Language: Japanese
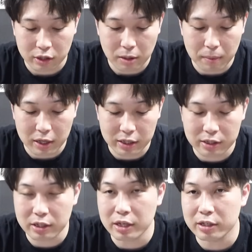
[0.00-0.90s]
やっぱ
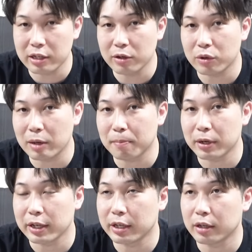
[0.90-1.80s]
SS でのやっ
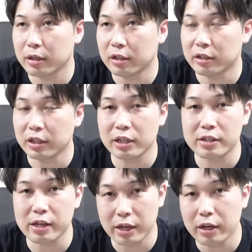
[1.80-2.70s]
ぱり一撃
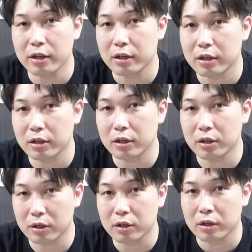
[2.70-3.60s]
性、うん
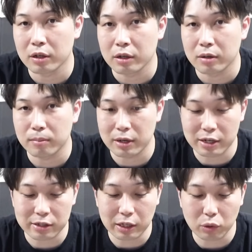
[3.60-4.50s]
まあ、
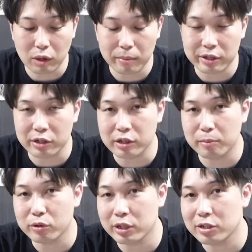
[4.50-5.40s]
ラスゲとかめちゃくちゃ
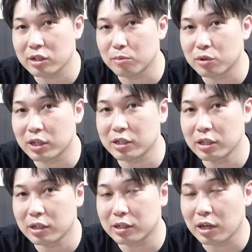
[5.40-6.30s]
ボス削り難し
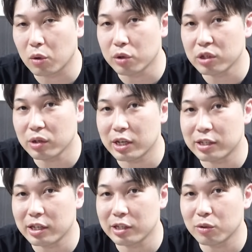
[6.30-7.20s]
いんですが、こいつの
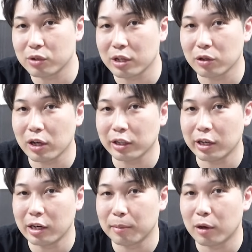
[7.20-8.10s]
SS をちゃんと当て
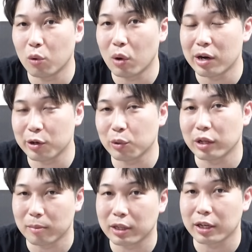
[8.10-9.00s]
れれば終わるよね、
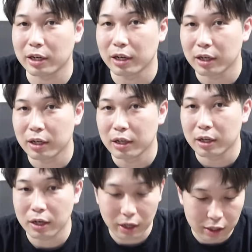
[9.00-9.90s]
みたい
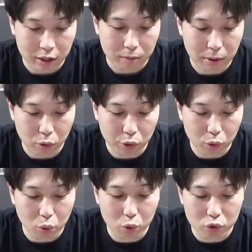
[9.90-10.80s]
な。はい。まあ、これ
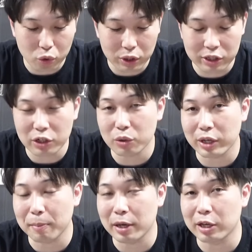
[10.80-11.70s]
を工場でしてるの
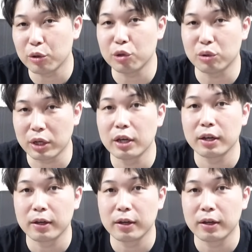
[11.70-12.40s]
はやっぱえぐいよね。